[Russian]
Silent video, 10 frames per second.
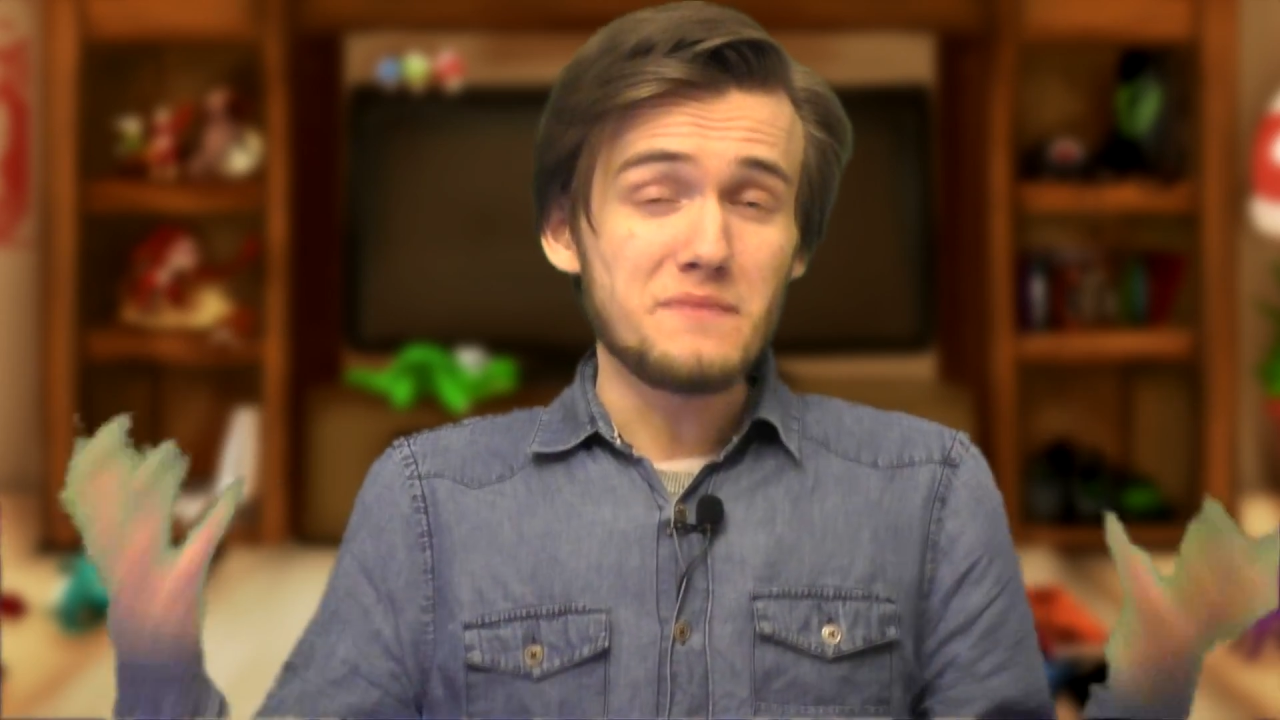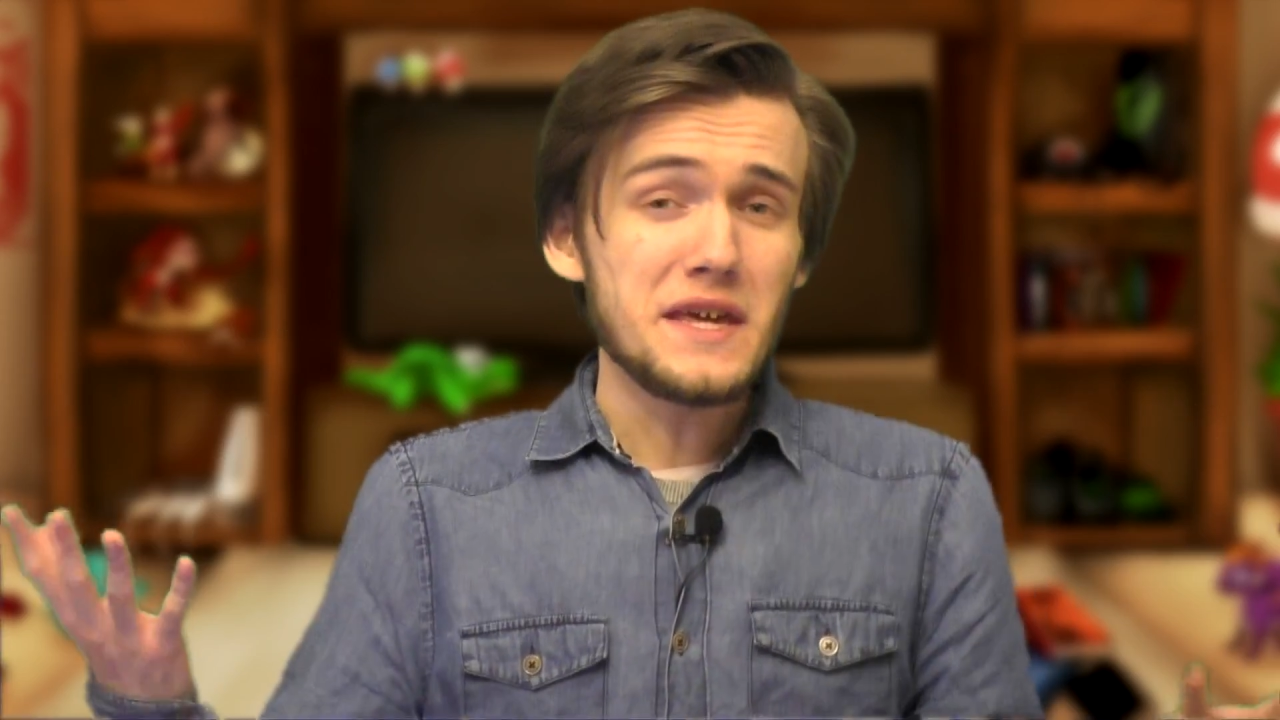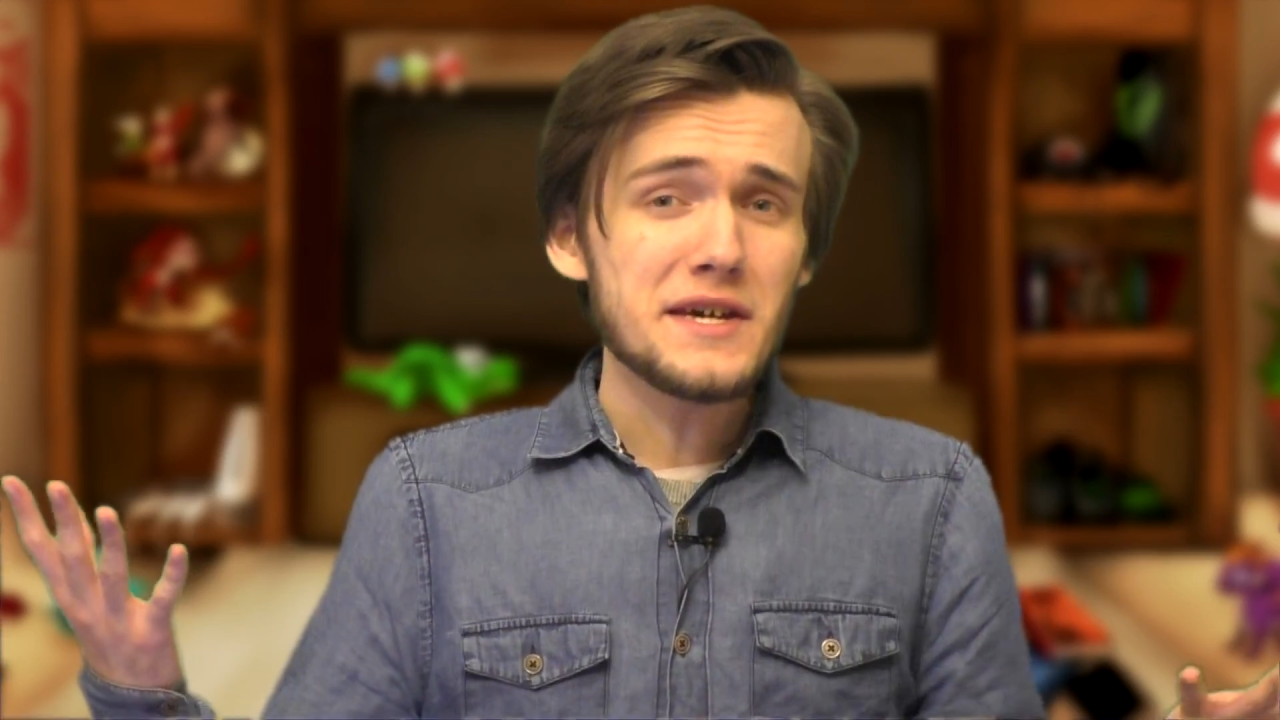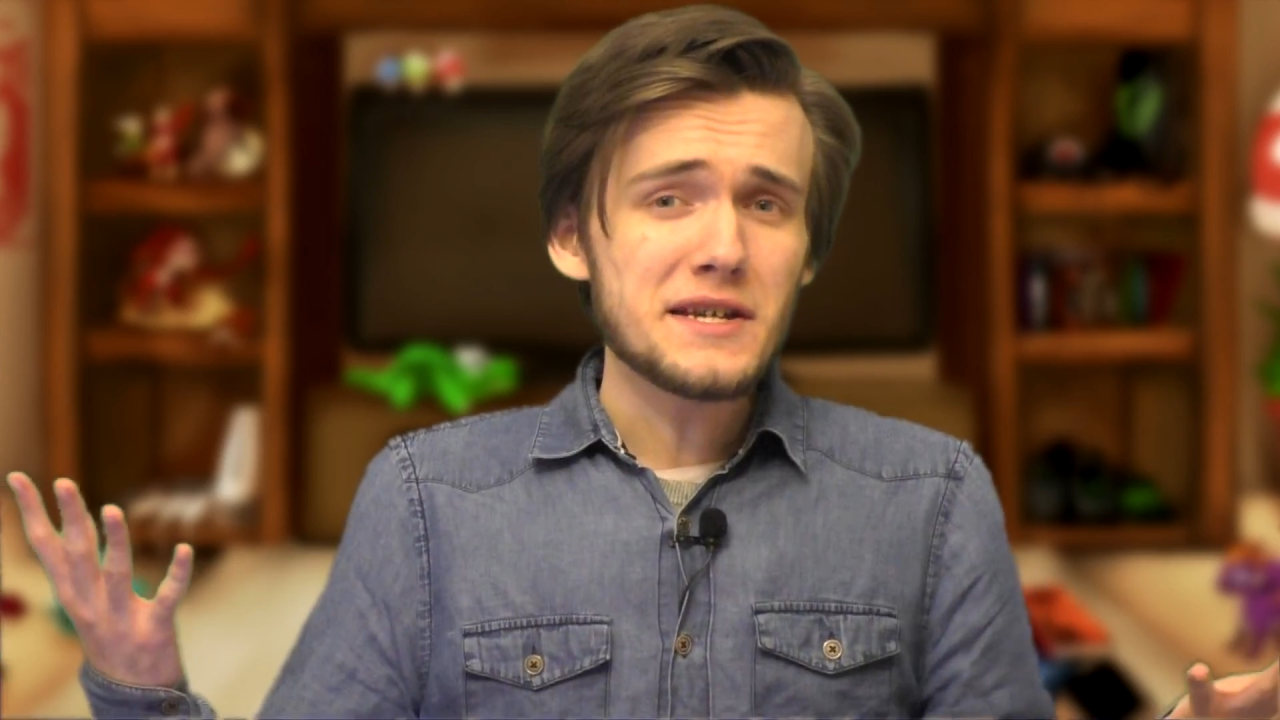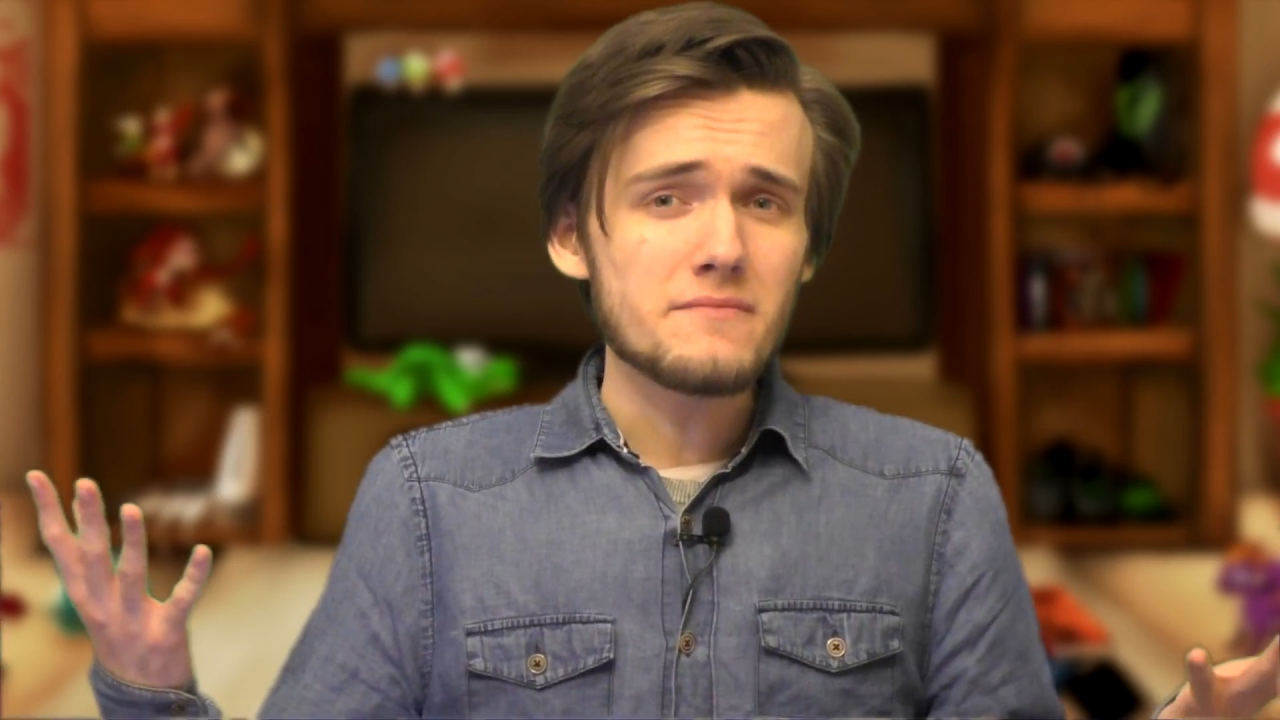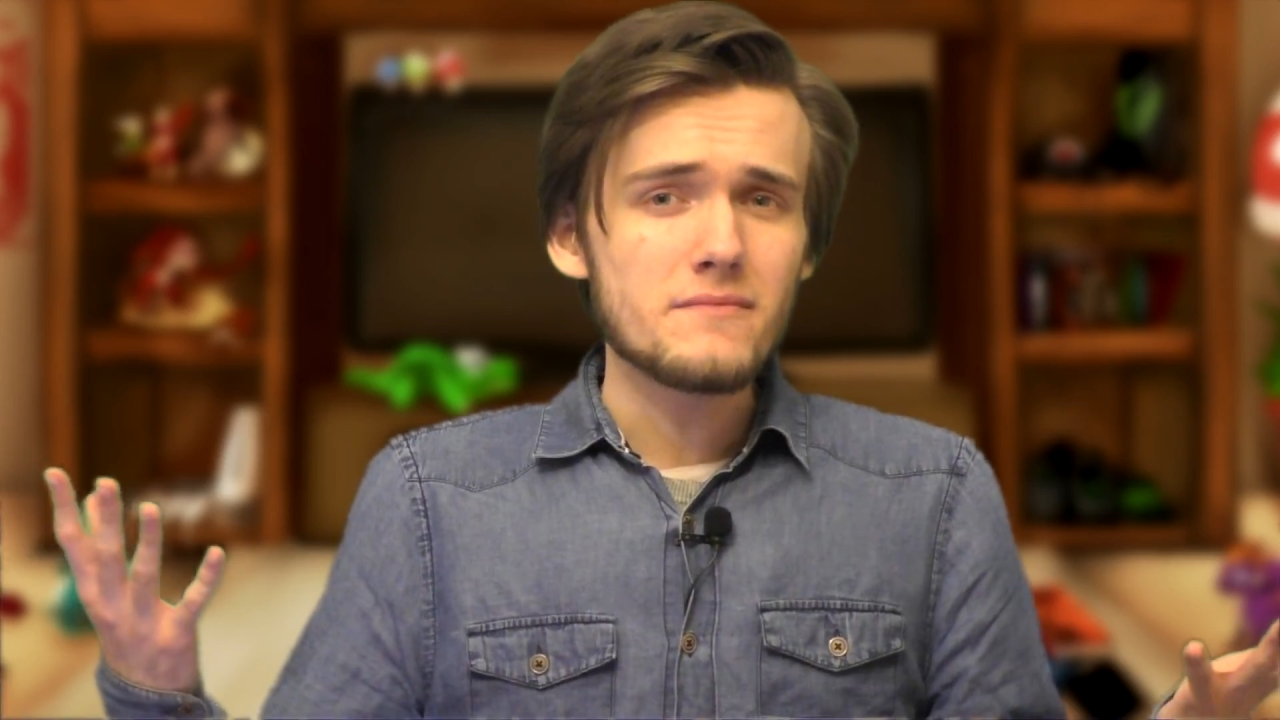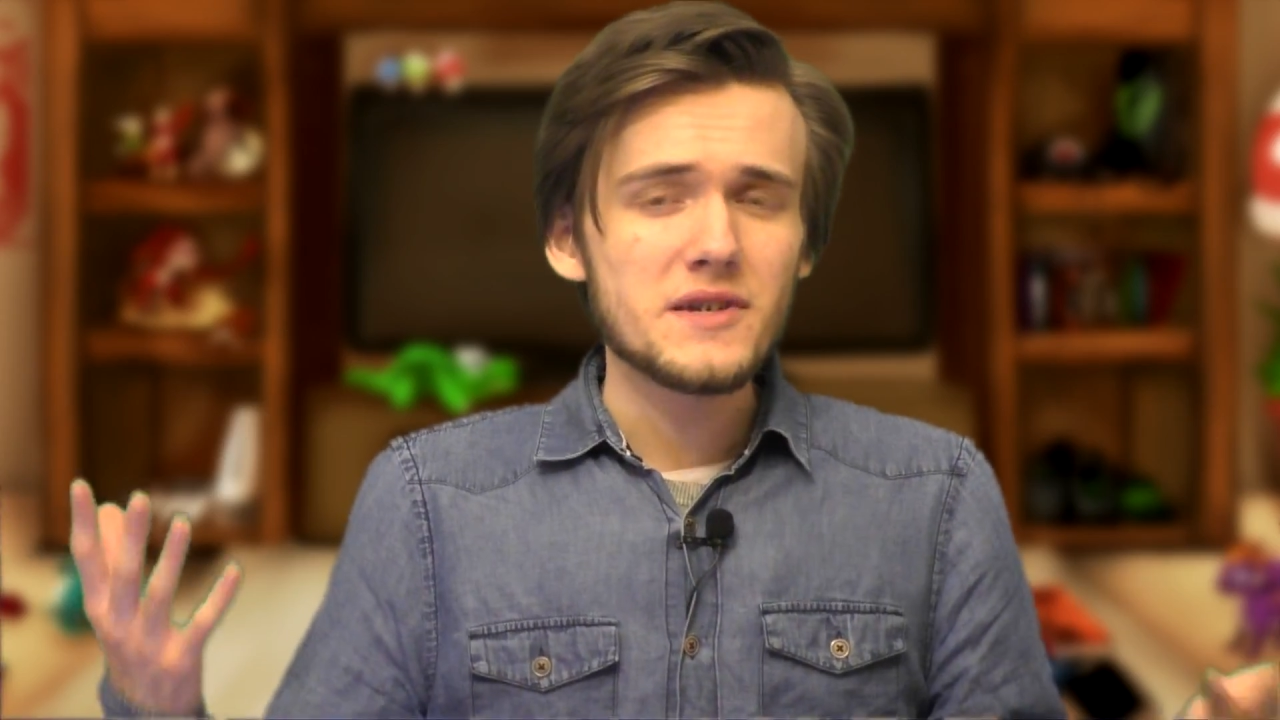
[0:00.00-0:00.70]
мир,